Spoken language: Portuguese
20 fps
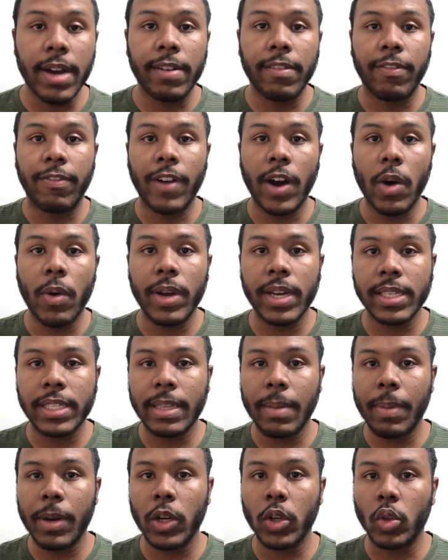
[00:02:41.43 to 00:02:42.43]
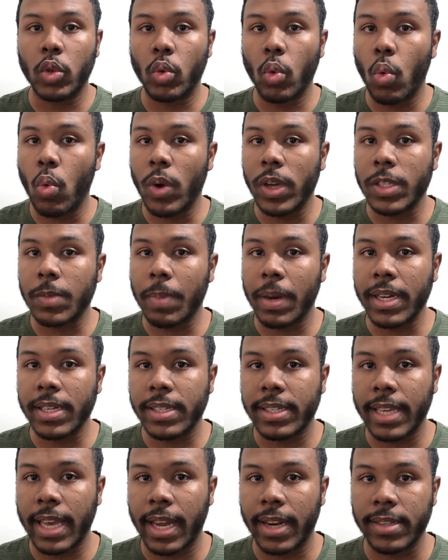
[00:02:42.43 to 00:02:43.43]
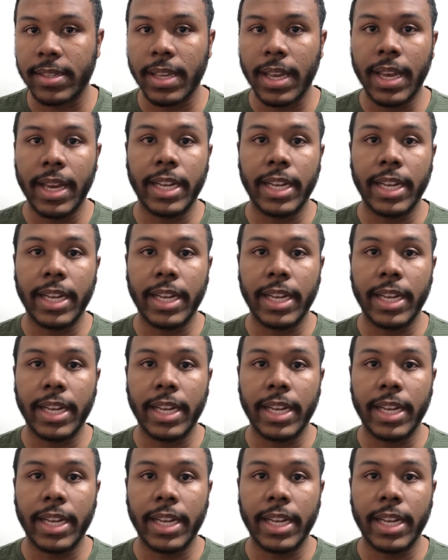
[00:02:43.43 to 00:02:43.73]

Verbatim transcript: vão receber duas parcelas.